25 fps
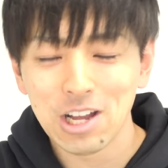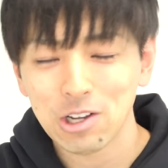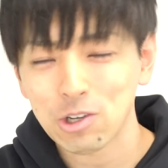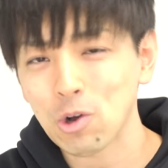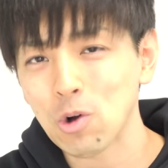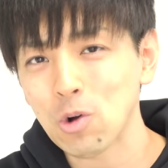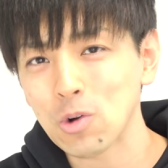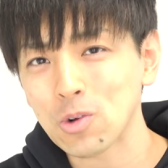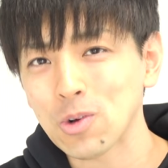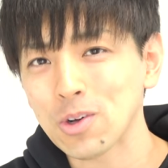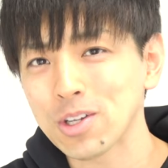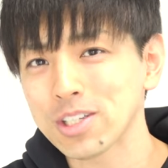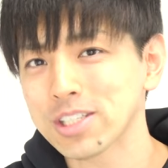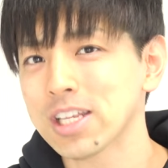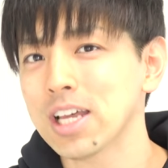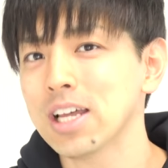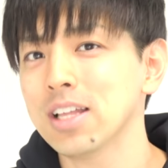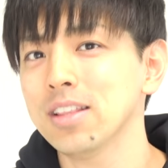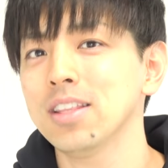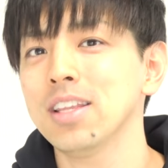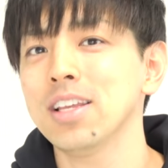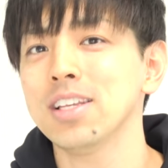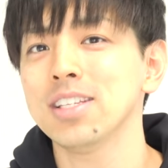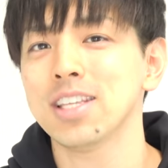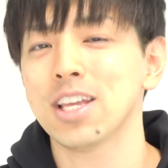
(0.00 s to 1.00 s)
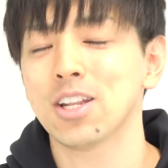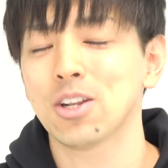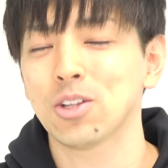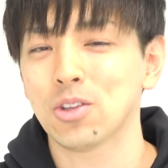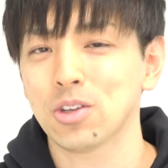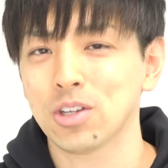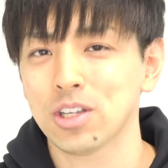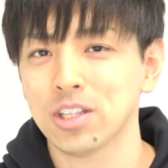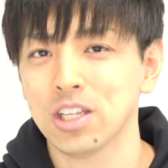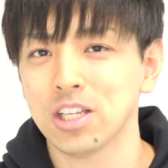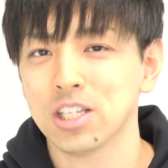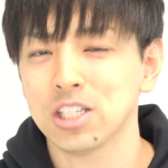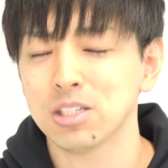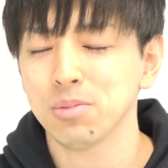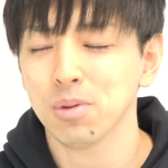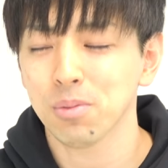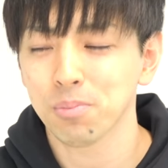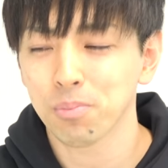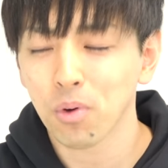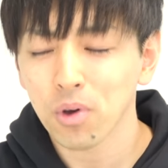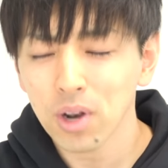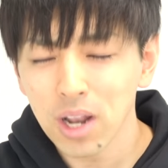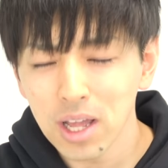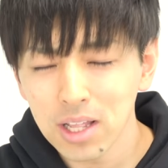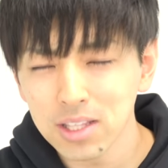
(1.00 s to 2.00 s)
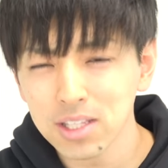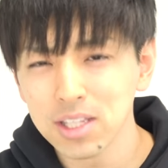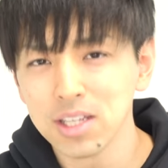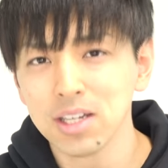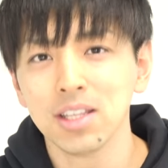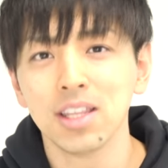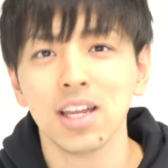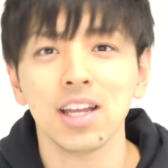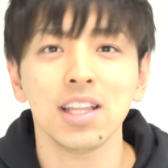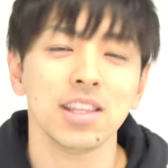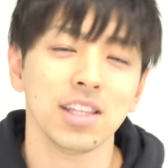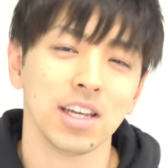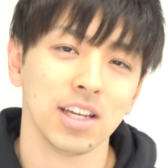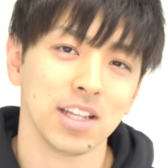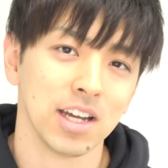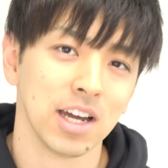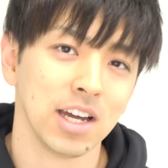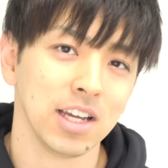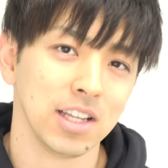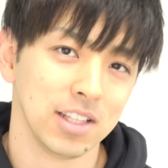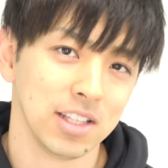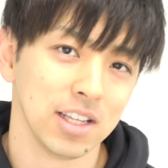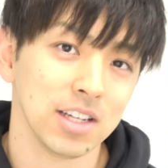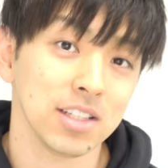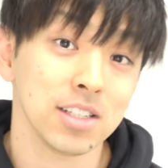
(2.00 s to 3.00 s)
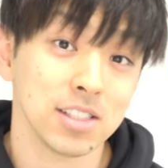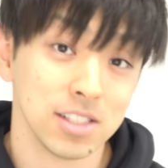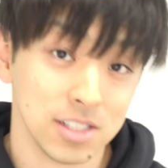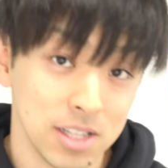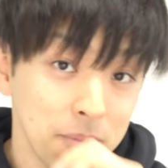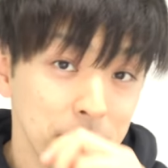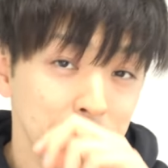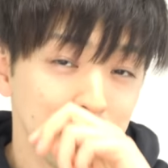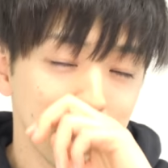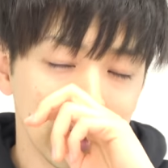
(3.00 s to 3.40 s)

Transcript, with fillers: 高校さんねん生の時に自分ボランティア団体に入ったんですね。